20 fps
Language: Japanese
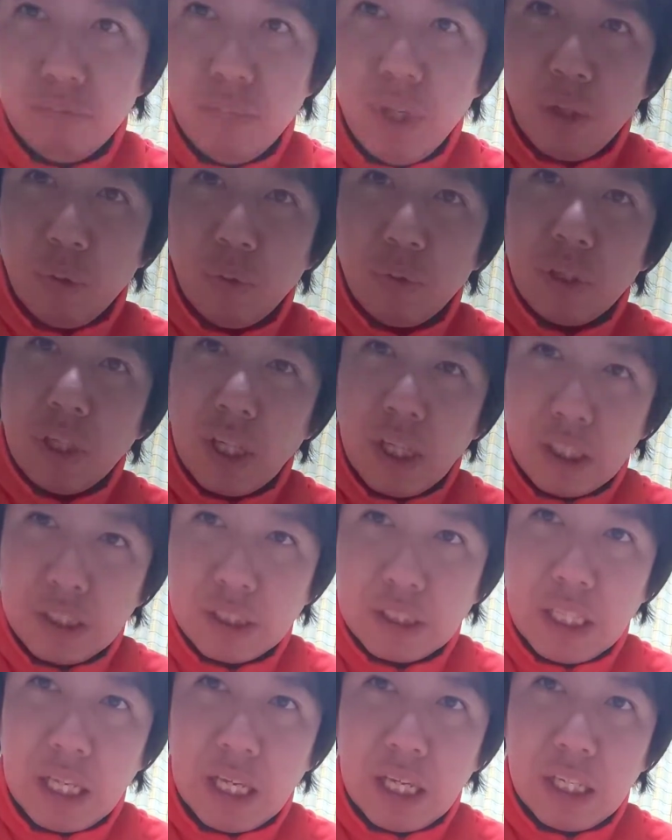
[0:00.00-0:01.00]
まあこんな
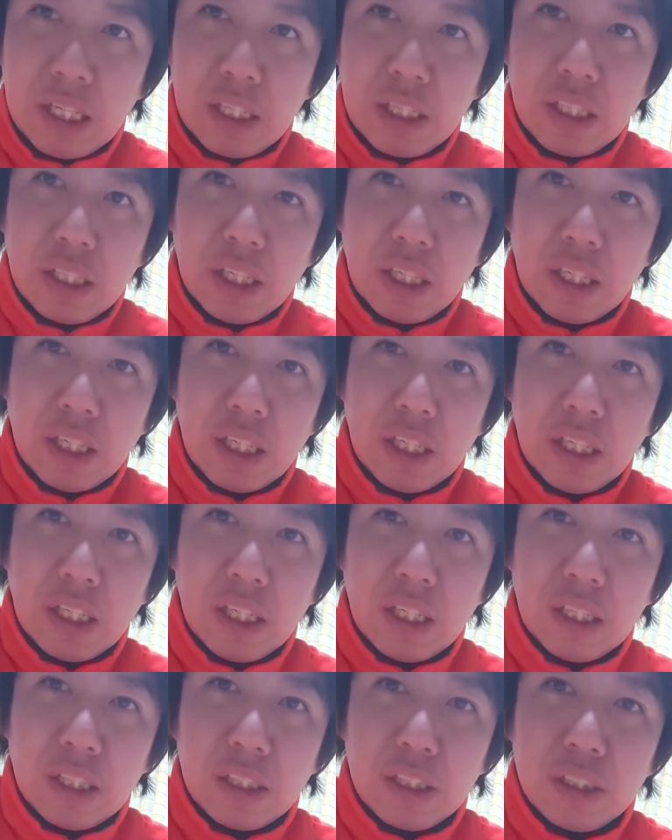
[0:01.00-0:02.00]
感じで、
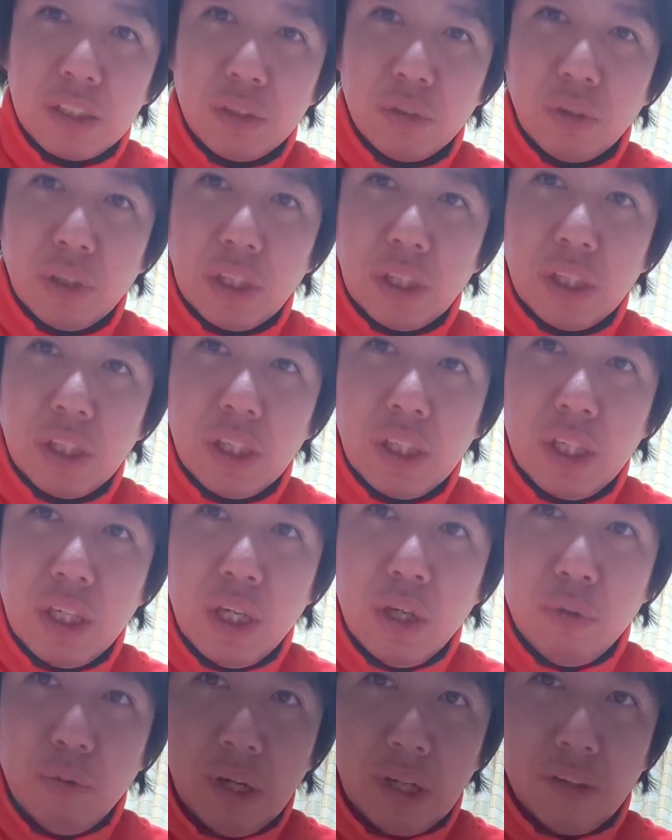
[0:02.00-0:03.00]
えー、白い
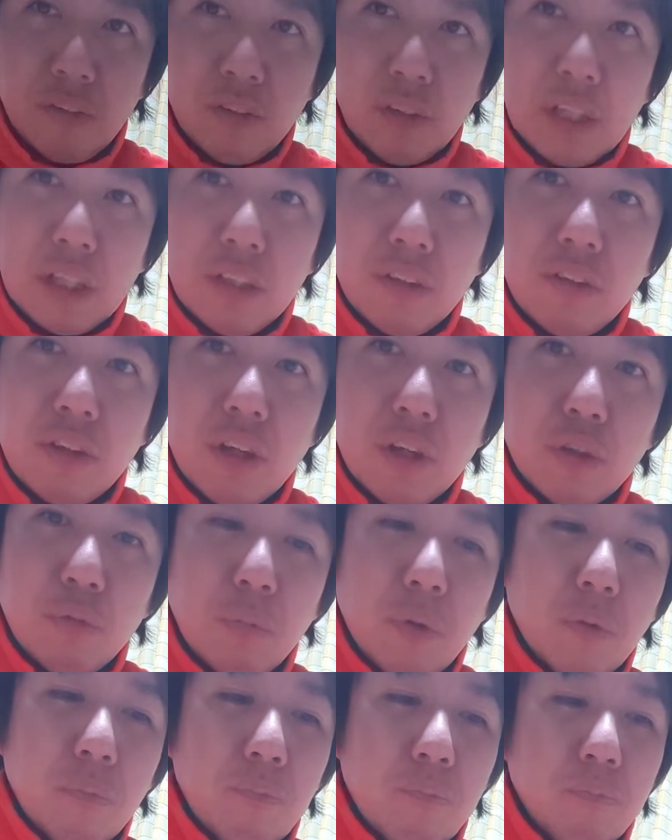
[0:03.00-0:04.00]
ワックスなんですけれ
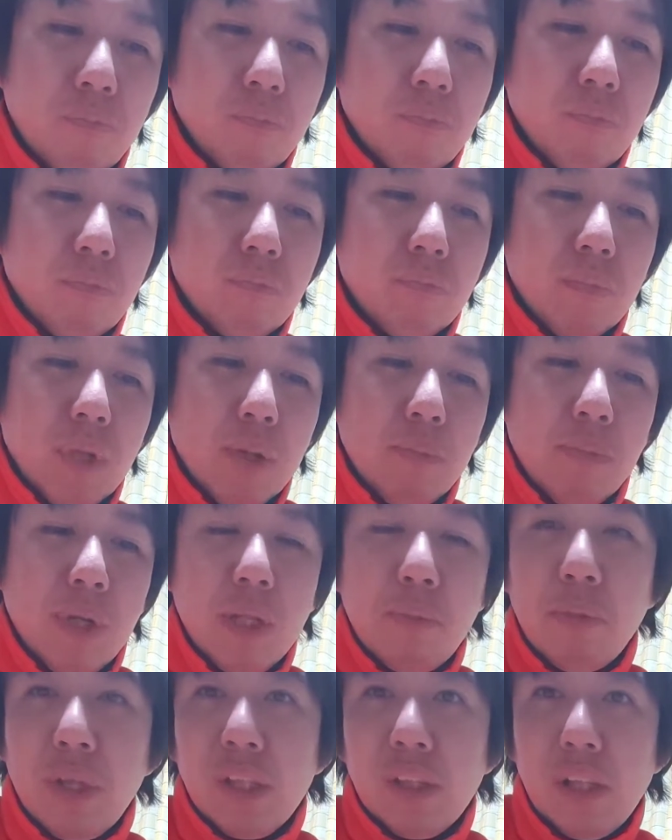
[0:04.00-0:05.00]
ども、あん
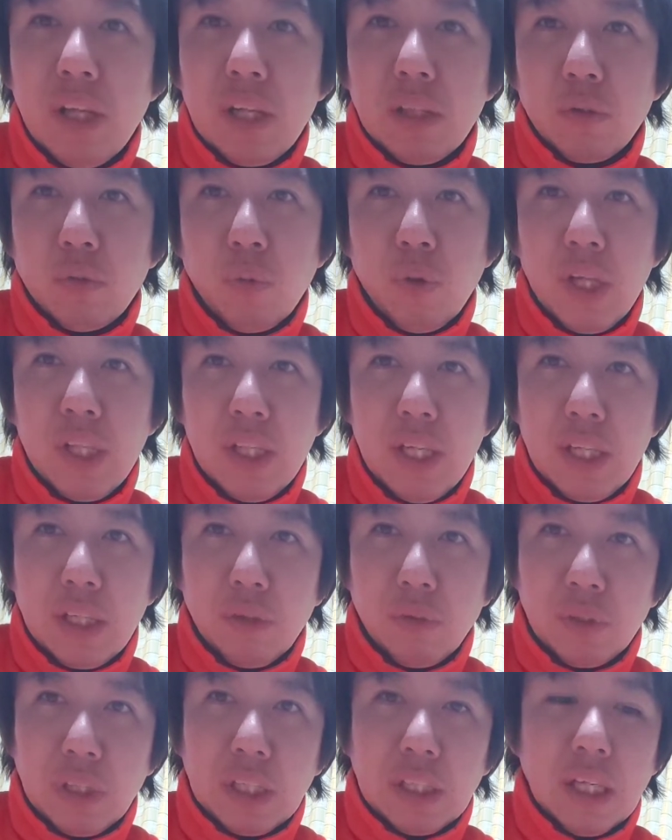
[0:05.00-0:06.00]
まりべったり取れな
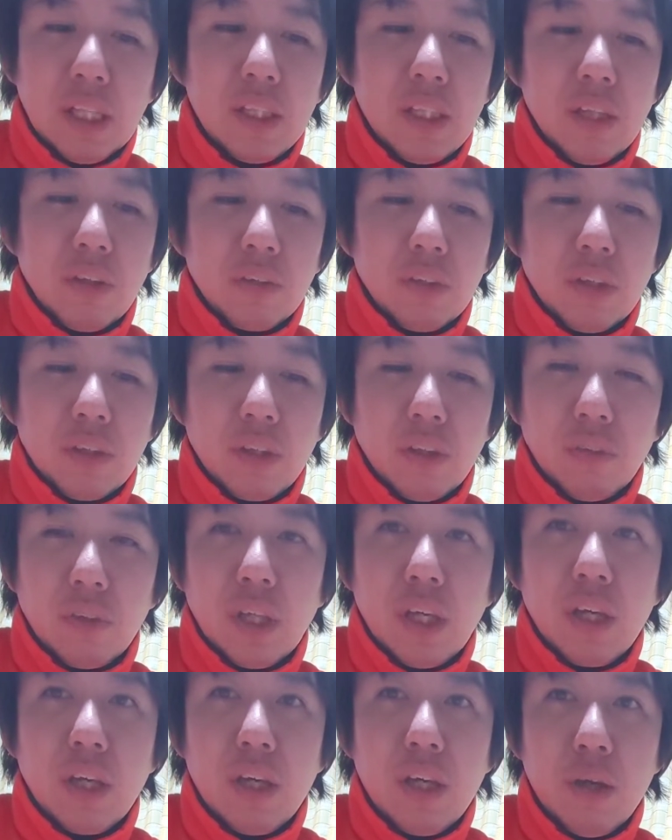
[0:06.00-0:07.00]
いようにはなってるんですけど
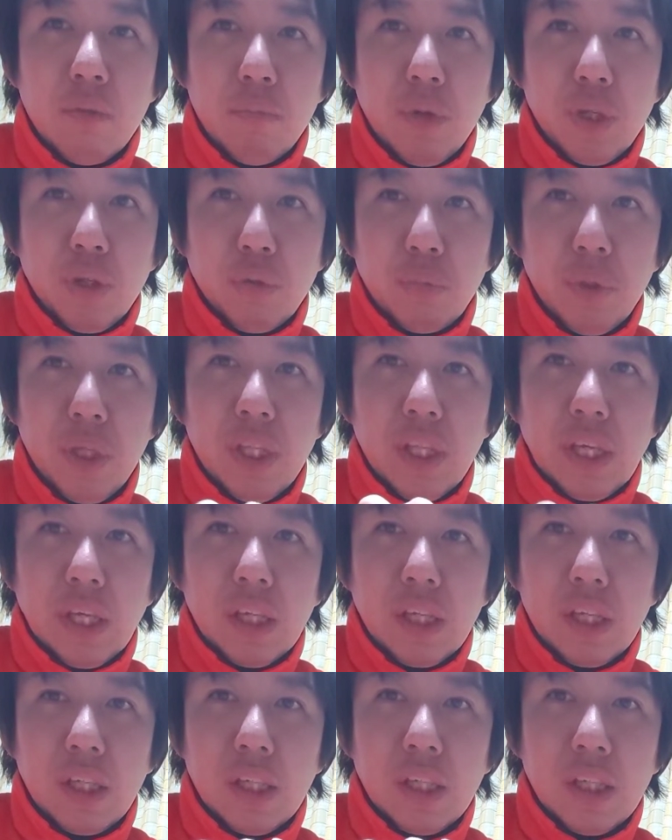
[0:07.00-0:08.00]
ね、まあ、指
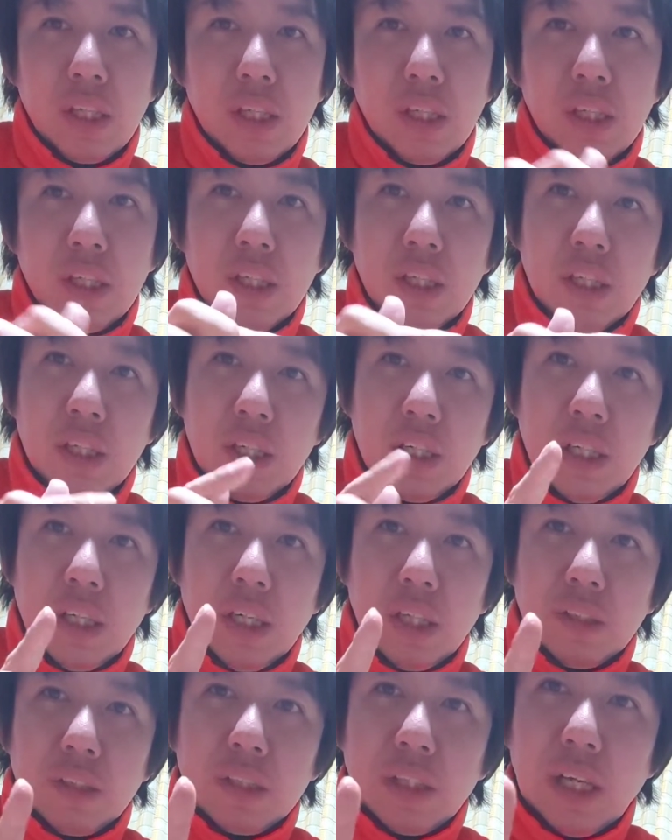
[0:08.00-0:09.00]
で
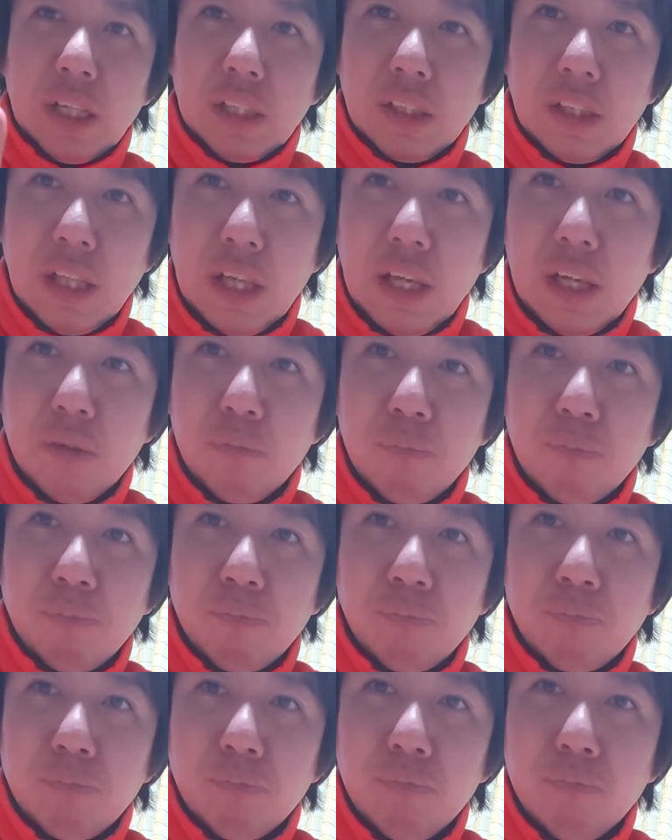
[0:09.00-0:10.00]
扱って、
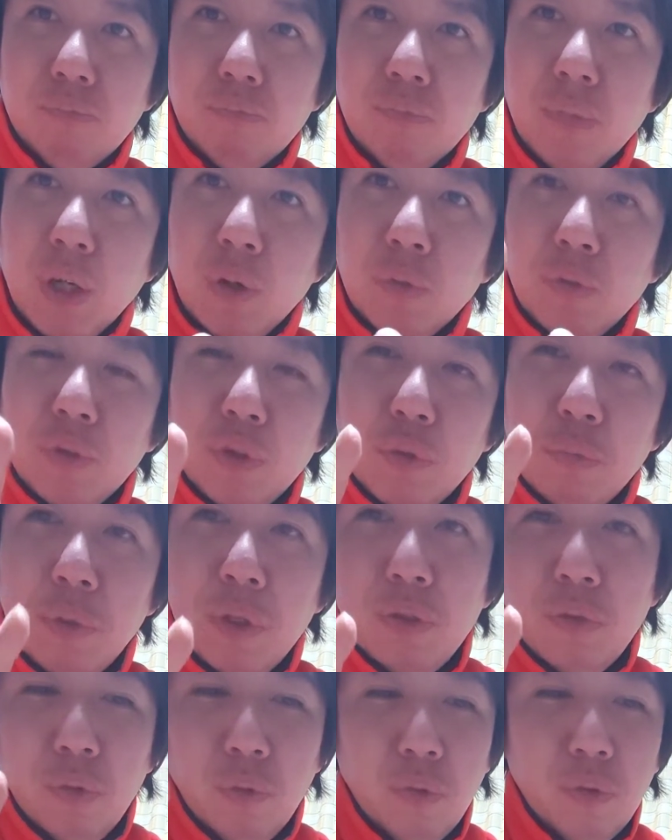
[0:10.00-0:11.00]
まあ、この
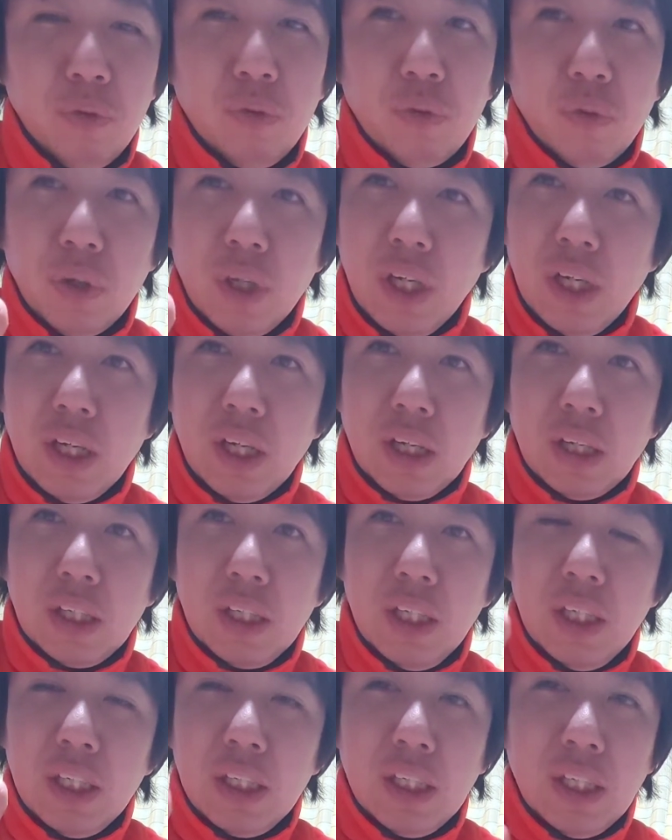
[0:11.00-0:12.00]
指の温度が
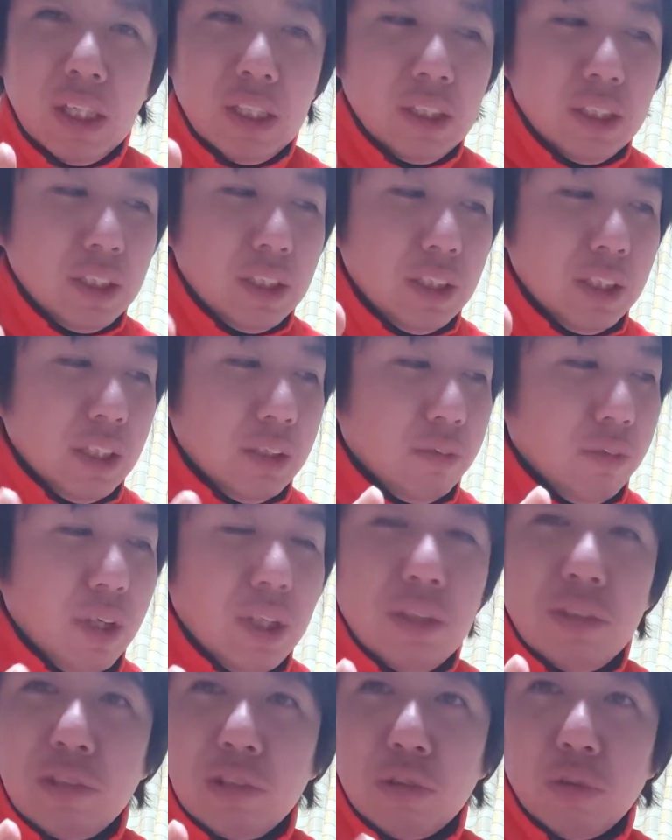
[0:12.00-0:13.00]
いい感じに
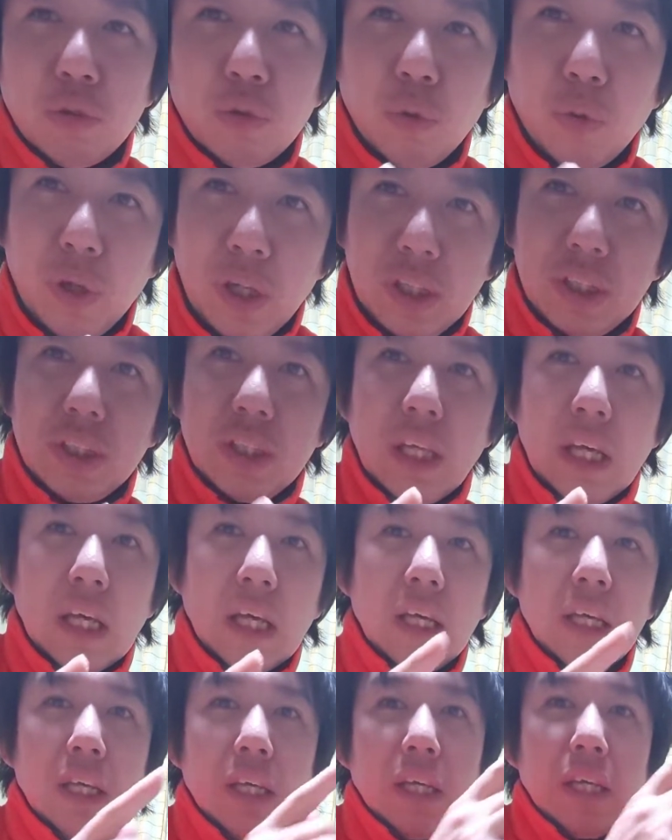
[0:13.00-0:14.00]
ワックスを溶かして